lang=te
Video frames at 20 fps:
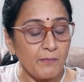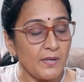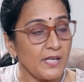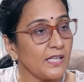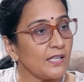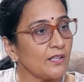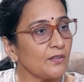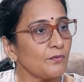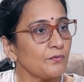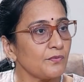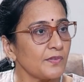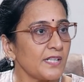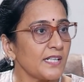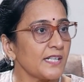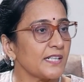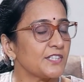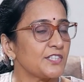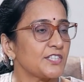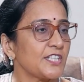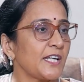మీరు
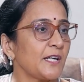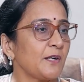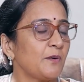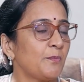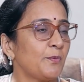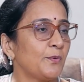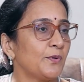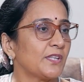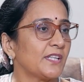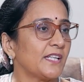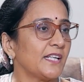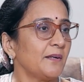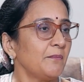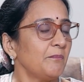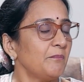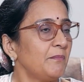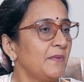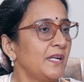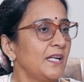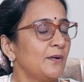వర్క్ చేయకపోతే
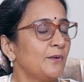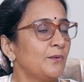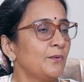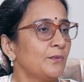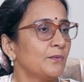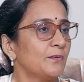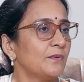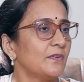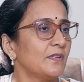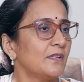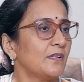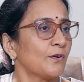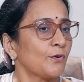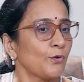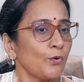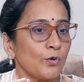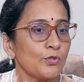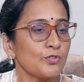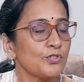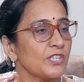మీకు
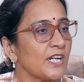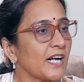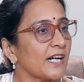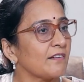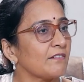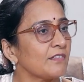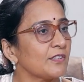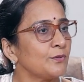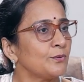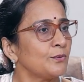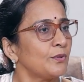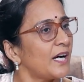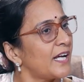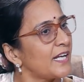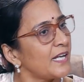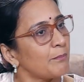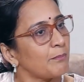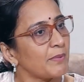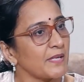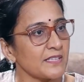రోజు గడవదు
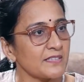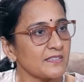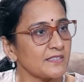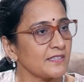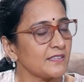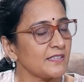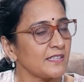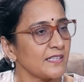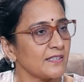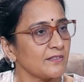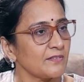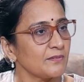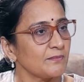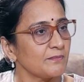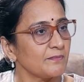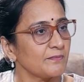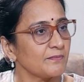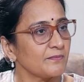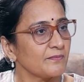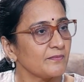అనే పరిస్థితి లేదు
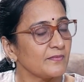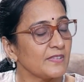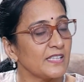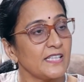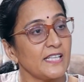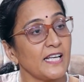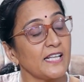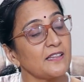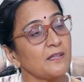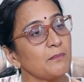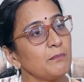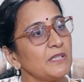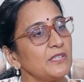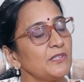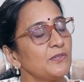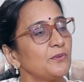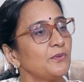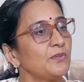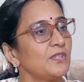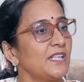
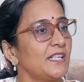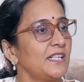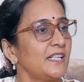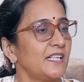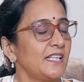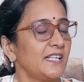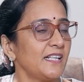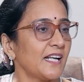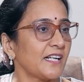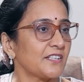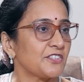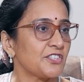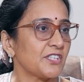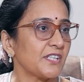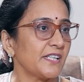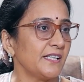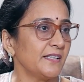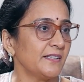ఎంతమందికి ఉందండి ఈ లగ్జరీ